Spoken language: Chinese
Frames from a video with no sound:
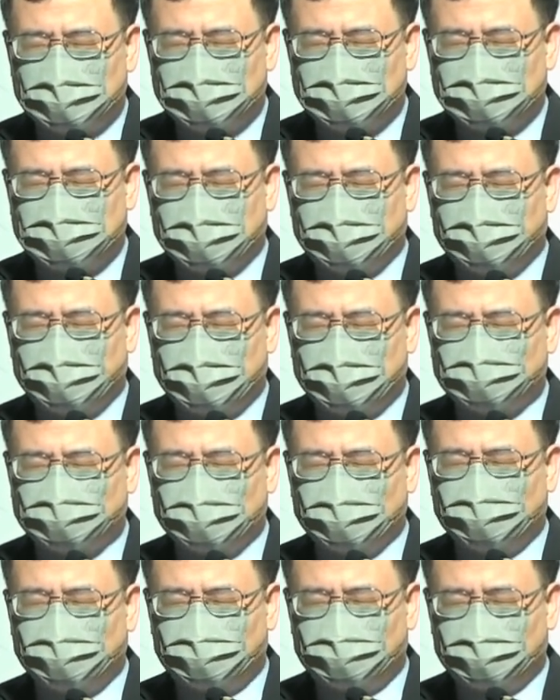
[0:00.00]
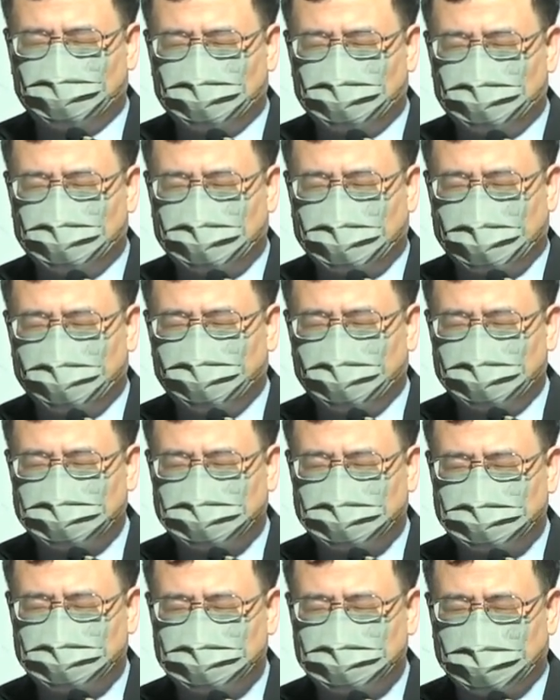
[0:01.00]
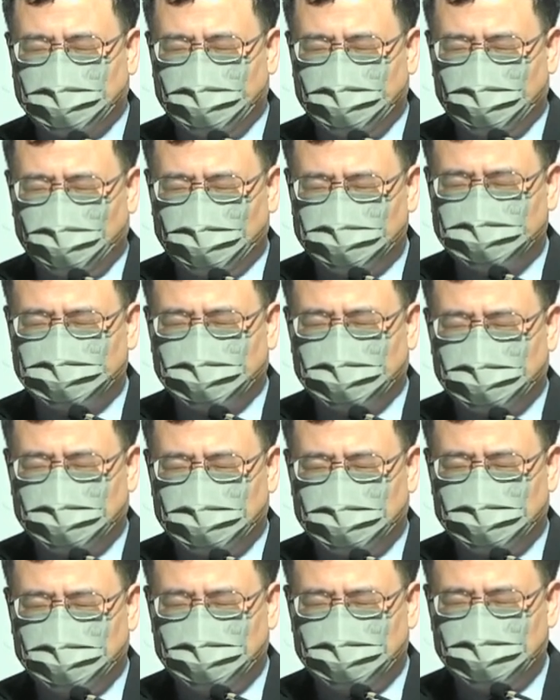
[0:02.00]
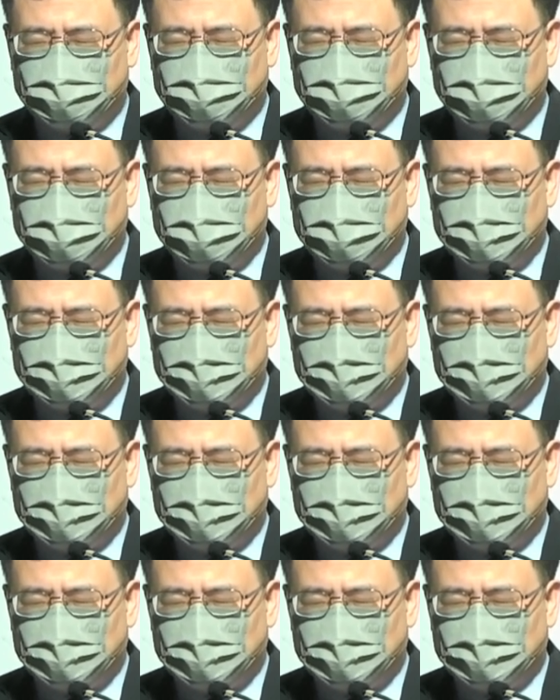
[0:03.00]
谦卑顺服和开放的心来了解、来聆听，